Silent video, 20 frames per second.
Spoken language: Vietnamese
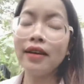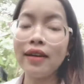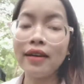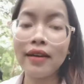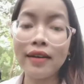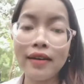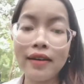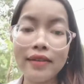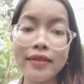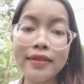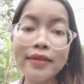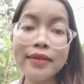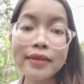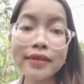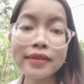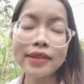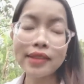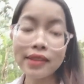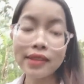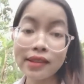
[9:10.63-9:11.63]
à,
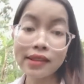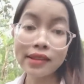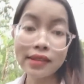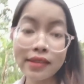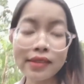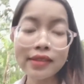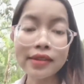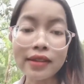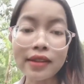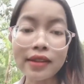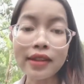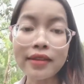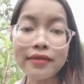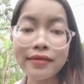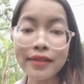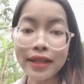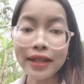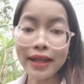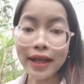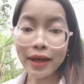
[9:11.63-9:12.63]
lướt lướt lướt những cái
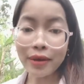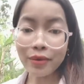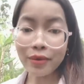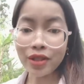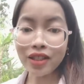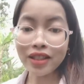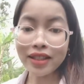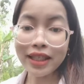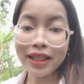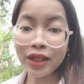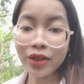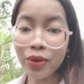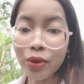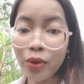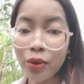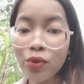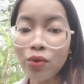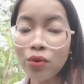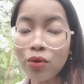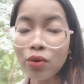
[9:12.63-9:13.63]
video trên trang
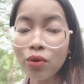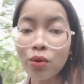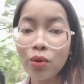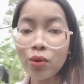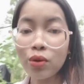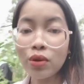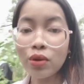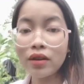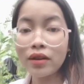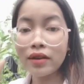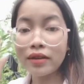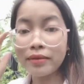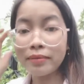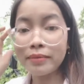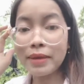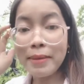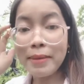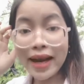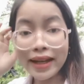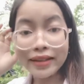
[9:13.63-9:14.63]
chủ của
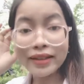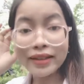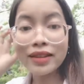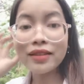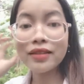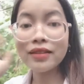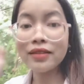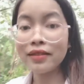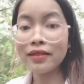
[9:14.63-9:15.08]
mấy bạn đó